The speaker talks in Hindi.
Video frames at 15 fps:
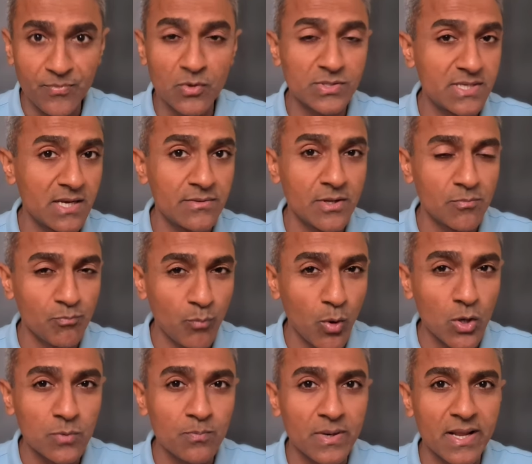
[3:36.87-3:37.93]
उसके अंदर
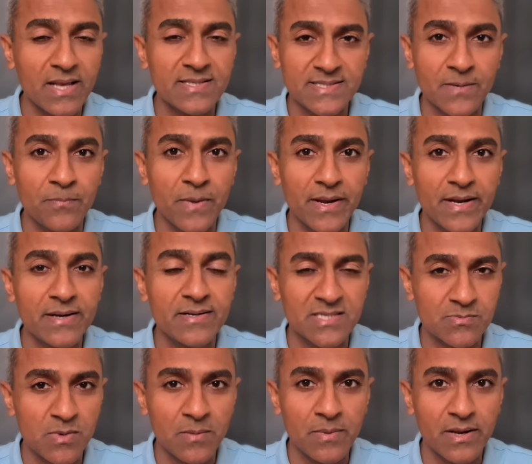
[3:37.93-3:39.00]
बहुत बड़ा एक सबमरीन
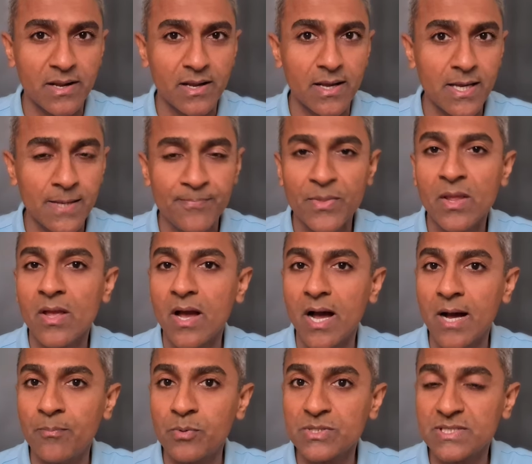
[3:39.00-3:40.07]
डिस्प्ले में रखा है
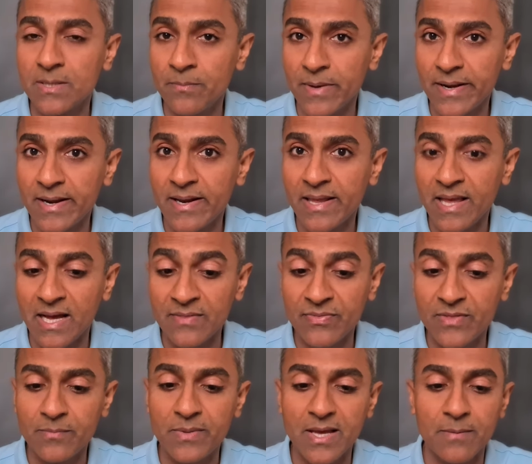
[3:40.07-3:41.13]
आप उस सबमरीन के
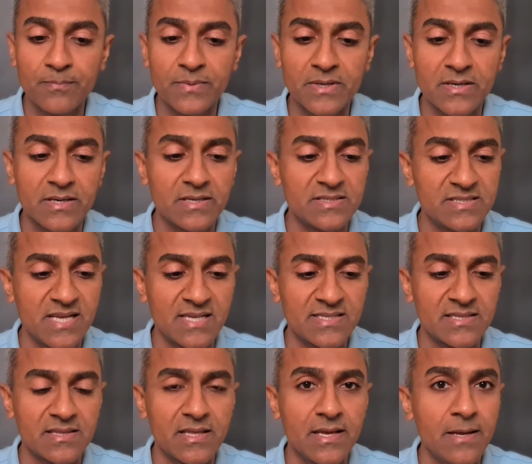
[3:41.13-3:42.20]
अंदर भी आप जा
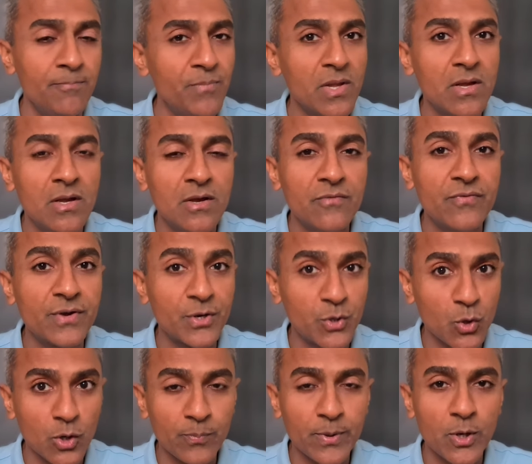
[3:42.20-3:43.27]
सकते हैं फिर
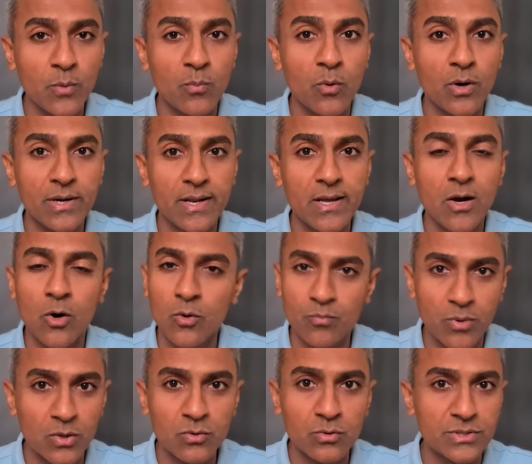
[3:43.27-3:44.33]
टोरपीडो बोट है और
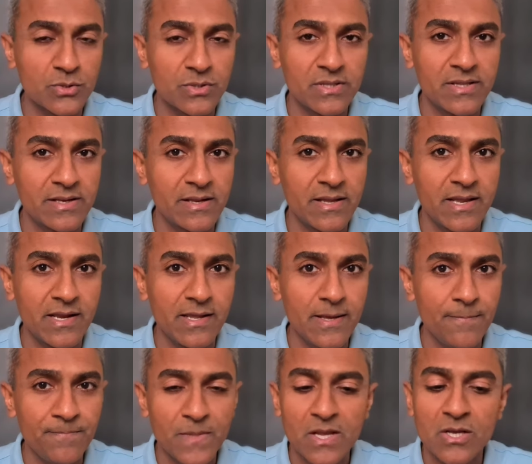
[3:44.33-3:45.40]
बहुत कुछ होता है देखने के
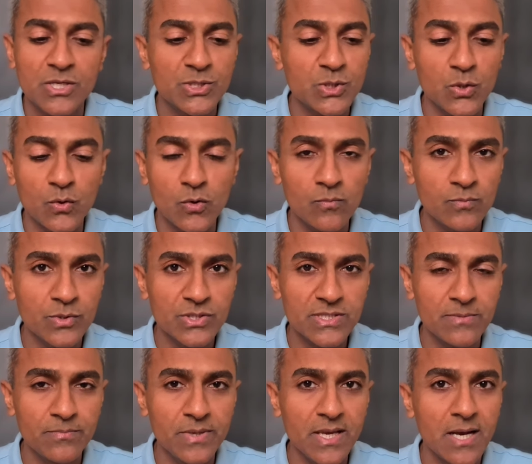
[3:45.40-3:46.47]
लिए सो वो
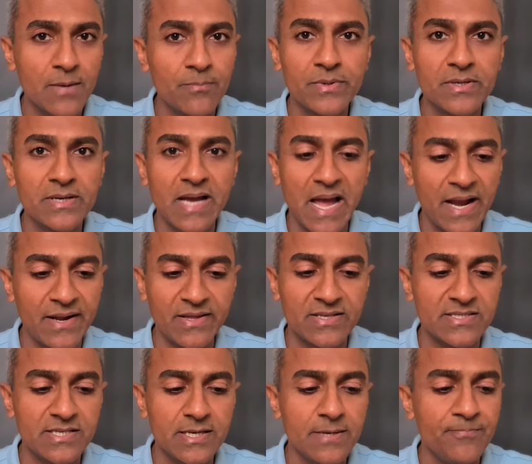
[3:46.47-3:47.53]
म्यूज़ियम भी आप ऐड uh,
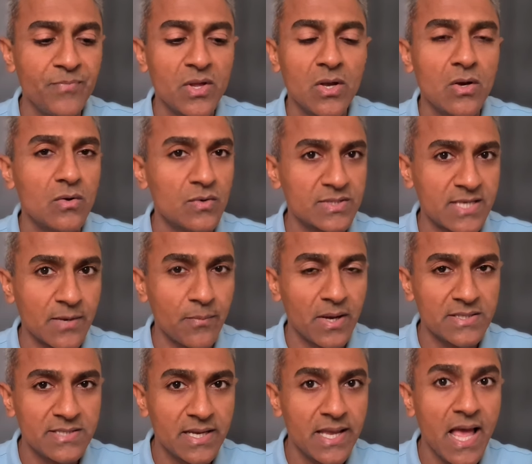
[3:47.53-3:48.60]
कीजिए उसके बाद
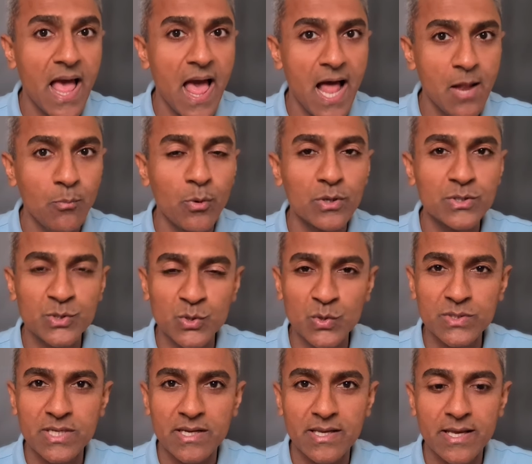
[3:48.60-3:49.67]
जाइए एल्बर्ग जू
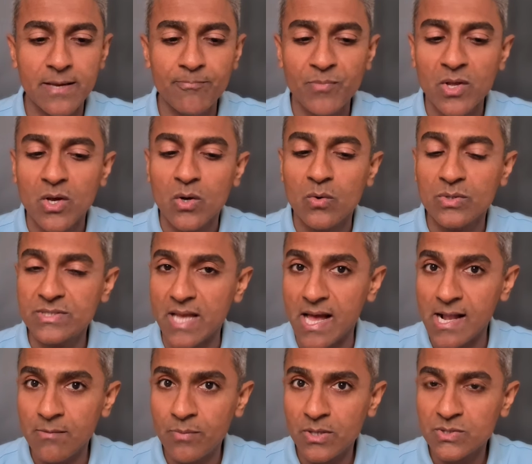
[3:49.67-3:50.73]
जाइए उस
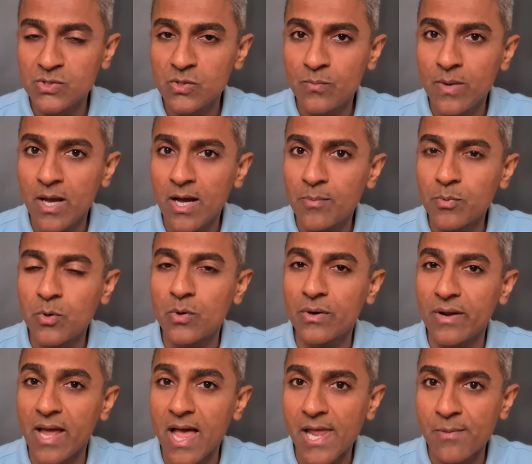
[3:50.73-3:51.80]
एल्बर्ग जू में आपको
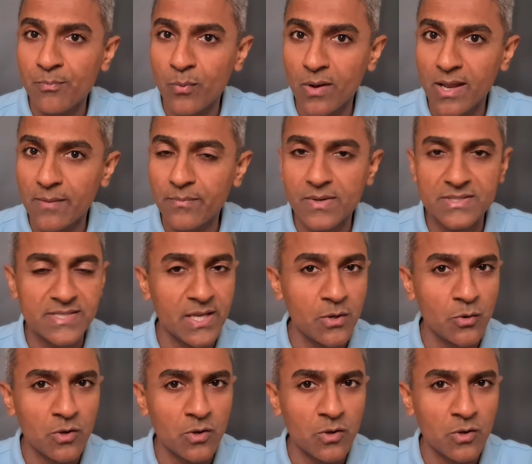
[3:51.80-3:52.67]
रेयर पोला बियर्स देखने